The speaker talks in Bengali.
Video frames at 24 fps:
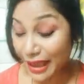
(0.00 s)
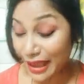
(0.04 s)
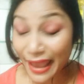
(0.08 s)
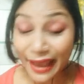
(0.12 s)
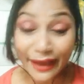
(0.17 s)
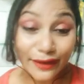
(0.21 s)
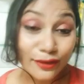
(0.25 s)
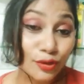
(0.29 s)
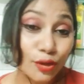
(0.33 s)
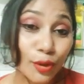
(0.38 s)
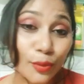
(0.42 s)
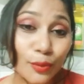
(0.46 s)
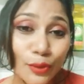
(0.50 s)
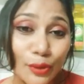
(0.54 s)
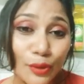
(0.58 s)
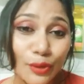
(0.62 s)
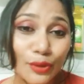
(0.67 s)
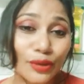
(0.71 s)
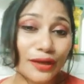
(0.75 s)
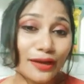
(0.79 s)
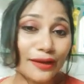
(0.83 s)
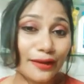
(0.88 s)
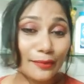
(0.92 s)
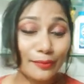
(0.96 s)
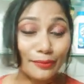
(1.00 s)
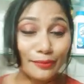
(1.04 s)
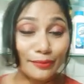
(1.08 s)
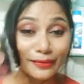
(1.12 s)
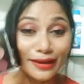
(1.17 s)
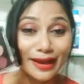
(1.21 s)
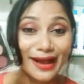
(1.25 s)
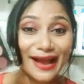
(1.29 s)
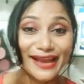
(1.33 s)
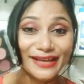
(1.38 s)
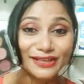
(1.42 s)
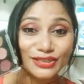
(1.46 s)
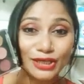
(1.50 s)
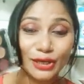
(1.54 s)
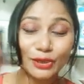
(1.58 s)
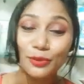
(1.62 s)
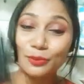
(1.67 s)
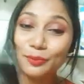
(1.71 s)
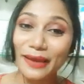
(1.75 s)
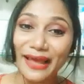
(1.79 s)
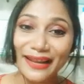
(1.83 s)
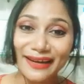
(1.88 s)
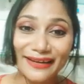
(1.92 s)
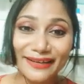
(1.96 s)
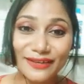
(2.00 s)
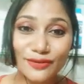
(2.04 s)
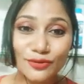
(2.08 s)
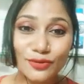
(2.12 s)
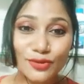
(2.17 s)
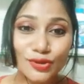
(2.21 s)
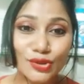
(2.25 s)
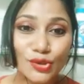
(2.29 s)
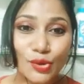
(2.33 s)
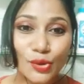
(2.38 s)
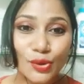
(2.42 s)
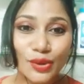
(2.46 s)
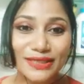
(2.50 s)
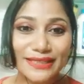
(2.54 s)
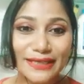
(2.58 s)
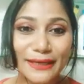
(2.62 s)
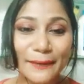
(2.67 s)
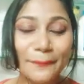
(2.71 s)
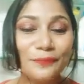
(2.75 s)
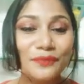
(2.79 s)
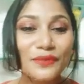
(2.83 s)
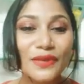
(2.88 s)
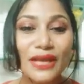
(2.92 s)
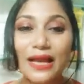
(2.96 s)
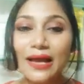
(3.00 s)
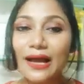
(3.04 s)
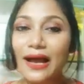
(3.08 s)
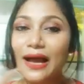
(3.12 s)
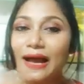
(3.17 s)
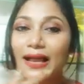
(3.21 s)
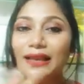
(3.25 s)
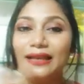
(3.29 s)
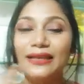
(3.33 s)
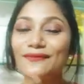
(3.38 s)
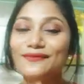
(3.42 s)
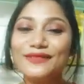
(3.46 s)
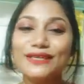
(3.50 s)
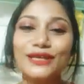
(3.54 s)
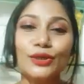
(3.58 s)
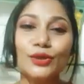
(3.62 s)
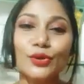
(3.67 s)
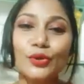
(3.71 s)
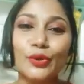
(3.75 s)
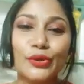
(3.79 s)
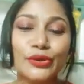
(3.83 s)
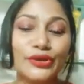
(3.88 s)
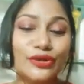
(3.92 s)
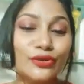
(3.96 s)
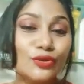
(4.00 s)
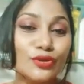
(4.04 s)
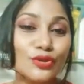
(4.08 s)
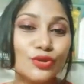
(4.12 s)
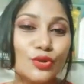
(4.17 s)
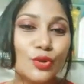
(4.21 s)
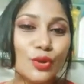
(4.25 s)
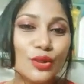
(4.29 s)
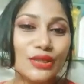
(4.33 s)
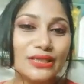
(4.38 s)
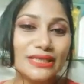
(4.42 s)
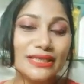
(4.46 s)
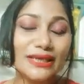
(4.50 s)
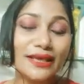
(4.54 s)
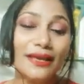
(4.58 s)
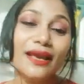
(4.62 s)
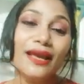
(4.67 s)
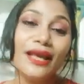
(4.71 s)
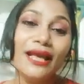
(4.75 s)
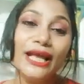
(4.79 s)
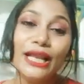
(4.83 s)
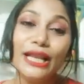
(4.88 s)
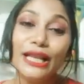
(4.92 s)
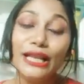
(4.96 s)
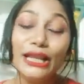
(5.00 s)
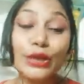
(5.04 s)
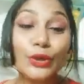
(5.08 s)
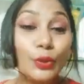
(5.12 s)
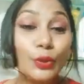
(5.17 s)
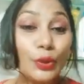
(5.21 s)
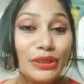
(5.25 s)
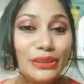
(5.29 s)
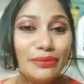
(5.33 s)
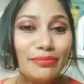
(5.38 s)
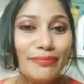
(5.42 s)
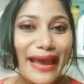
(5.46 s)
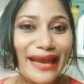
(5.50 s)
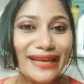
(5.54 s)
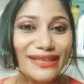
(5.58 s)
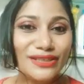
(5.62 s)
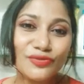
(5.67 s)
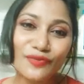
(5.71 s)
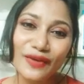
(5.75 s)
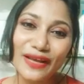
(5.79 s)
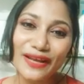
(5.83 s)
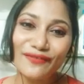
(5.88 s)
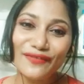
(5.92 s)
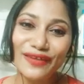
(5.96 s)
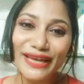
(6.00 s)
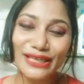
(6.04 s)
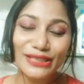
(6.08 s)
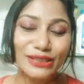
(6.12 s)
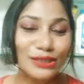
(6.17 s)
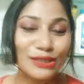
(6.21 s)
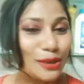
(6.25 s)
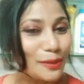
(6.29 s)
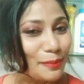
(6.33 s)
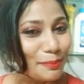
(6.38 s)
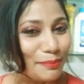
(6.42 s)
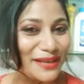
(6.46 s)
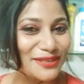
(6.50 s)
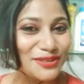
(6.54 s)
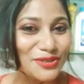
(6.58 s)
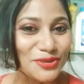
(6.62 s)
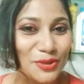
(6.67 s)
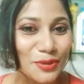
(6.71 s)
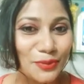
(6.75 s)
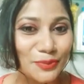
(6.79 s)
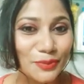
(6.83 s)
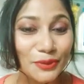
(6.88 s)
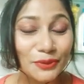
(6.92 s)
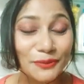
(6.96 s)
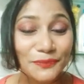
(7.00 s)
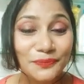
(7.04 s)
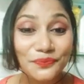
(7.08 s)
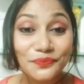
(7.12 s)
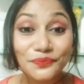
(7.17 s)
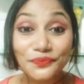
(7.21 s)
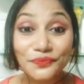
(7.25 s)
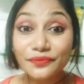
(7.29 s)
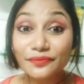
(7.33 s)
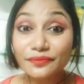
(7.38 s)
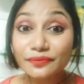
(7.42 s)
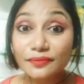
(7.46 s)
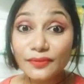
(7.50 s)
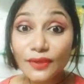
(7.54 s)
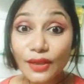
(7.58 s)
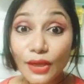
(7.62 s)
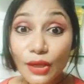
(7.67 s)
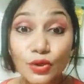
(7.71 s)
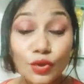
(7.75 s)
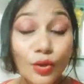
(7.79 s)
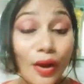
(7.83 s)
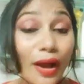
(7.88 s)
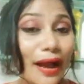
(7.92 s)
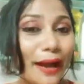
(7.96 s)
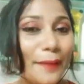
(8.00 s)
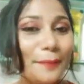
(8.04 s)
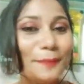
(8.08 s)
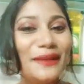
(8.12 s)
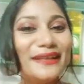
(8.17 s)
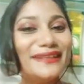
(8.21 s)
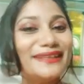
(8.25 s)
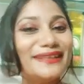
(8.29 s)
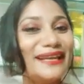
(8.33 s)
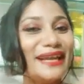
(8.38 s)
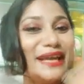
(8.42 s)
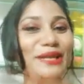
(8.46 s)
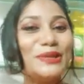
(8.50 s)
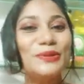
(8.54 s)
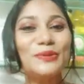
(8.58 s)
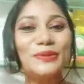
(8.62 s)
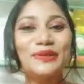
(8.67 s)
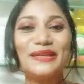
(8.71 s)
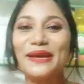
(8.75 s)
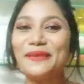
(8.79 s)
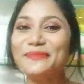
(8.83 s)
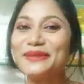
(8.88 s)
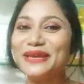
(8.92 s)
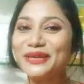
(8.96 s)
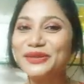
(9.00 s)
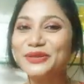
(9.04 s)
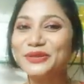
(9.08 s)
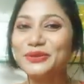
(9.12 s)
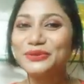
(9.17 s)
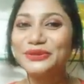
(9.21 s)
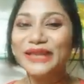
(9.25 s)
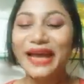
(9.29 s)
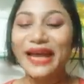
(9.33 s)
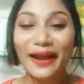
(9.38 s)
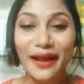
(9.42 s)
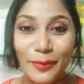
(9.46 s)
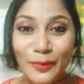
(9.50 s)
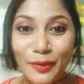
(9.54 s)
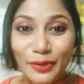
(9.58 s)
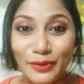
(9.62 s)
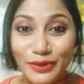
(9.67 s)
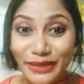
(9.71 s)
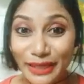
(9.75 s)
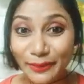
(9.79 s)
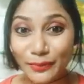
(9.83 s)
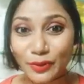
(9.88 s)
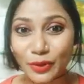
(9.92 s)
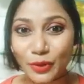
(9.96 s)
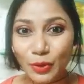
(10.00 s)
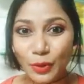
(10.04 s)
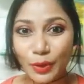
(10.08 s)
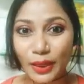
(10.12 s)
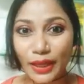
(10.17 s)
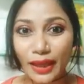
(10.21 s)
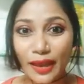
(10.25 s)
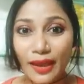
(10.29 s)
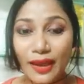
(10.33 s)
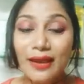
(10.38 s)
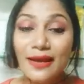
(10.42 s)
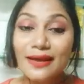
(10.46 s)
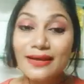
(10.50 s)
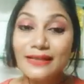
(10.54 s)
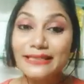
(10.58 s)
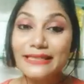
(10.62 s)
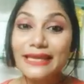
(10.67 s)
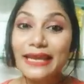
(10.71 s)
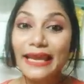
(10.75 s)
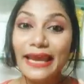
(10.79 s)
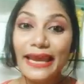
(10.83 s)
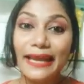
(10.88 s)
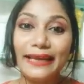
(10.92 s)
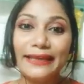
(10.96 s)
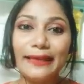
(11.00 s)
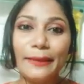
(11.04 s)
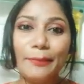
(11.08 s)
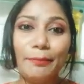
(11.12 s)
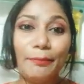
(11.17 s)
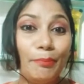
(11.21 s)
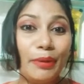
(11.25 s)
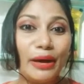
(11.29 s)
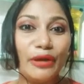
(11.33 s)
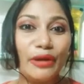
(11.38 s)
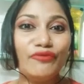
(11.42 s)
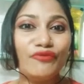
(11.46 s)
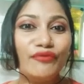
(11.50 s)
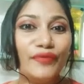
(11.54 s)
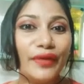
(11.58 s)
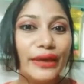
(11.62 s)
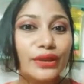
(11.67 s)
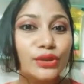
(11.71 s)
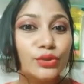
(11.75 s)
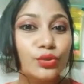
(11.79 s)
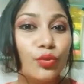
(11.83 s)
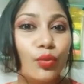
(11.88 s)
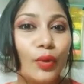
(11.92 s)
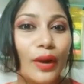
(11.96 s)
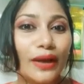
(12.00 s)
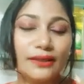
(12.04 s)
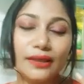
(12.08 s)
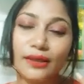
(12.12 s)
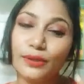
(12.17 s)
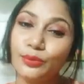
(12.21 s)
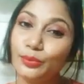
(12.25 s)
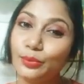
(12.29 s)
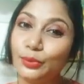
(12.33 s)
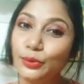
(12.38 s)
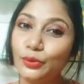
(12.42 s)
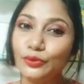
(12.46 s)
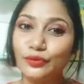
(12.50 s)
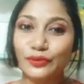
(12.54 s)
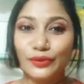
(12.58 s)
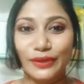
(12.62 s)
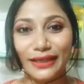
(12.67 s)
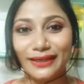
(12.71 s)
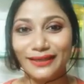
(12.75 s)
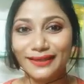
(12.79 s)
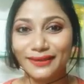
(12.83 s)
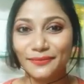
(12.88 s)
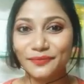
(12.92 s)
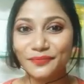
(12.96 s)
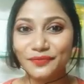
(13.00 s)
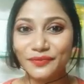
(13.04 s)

এক নম্বর আই শ্যাডো প্যালেট ইউজ করেছি আর লিপস্টিক ইউজ করেছি লিকুইড ম্যাট ভেলভেট পাঁচ নম্বর সো আপনাদের এই লুকটা আমি একটু দেখাবো ডেমো করে যে এটা পারফেক্ট ওয়াটারপ্রুফ কিনা